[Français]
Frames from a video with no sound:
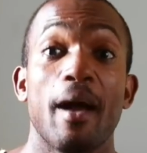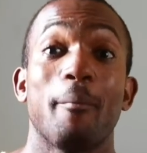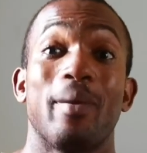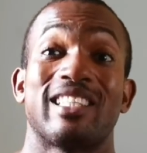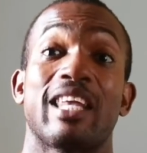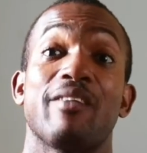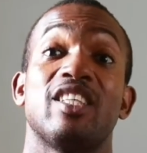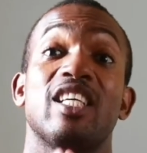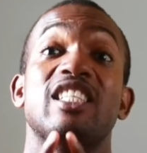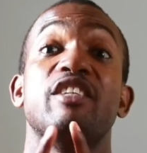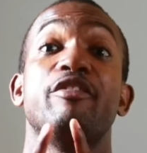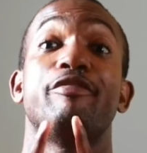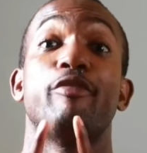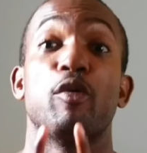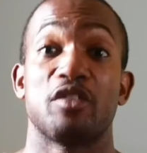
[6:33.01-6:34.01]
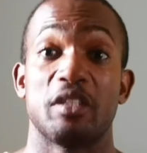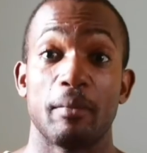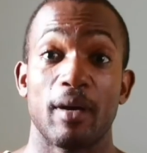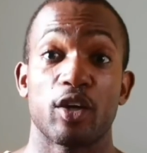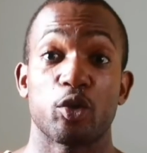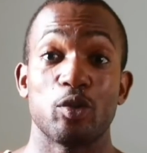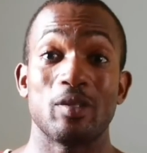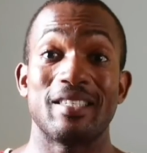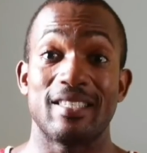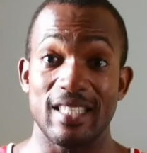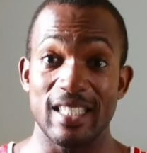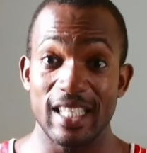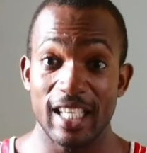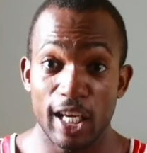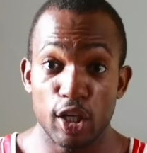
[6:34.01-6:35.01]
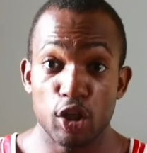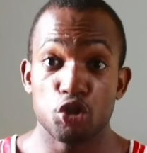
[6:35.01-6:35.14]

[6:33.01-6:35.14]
Parce qu'elle va se dire forcément que si